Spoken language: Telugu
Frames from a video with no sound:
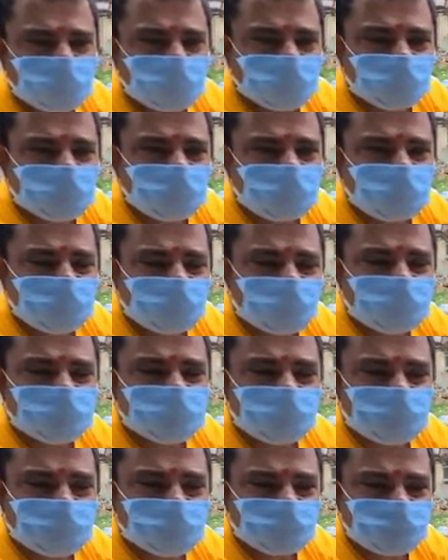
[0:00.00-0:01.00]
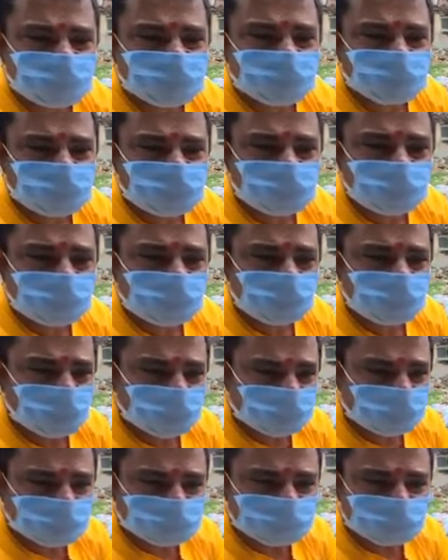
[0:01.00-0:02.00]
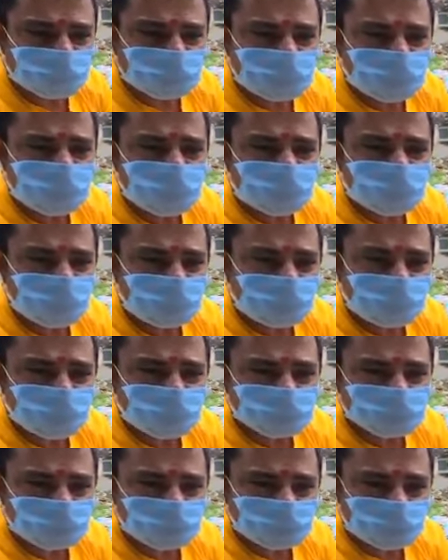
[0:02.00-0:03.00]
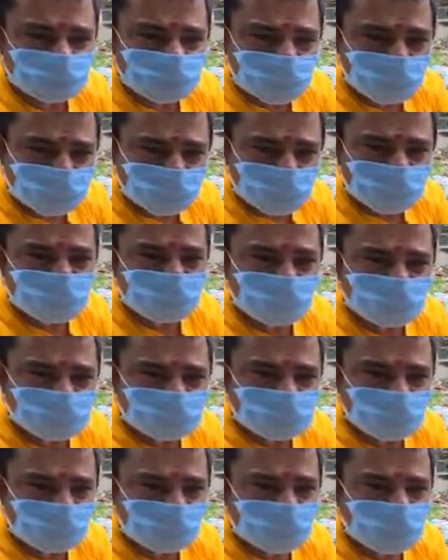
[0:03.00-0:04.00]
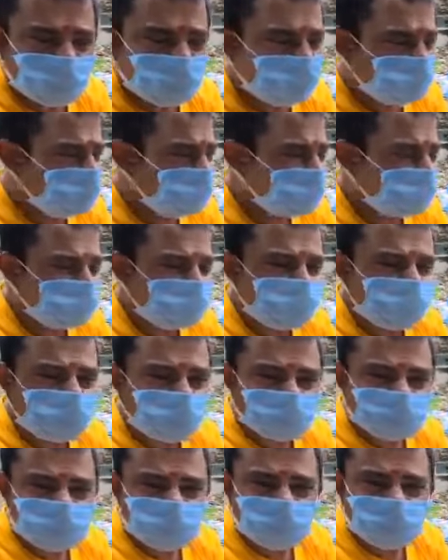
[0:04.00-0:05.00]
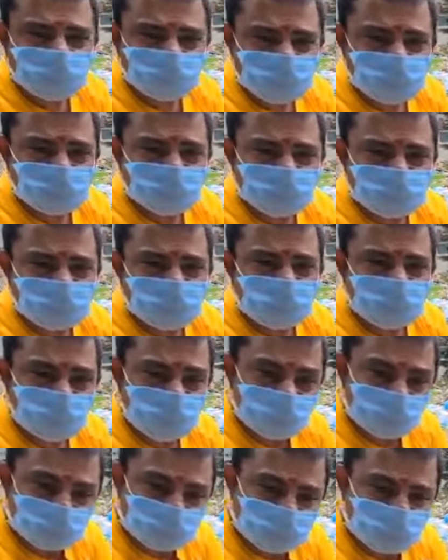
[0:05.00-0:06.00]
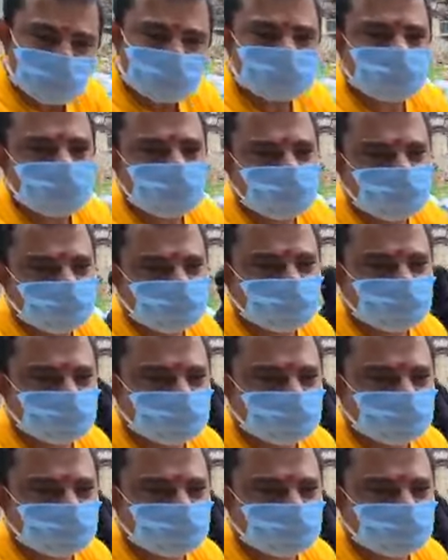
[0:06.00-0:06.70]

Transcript: వల్ల కానీ ఎంతమంది చస్తున్నారు ఒక్కసారి మీ ఫామ్ హౌస్ నుంచి బయటికి వచ్చి మీరు అన్ని హాస్పిటల్ తిరుగుతాయి మీకు తెలుస్తుంది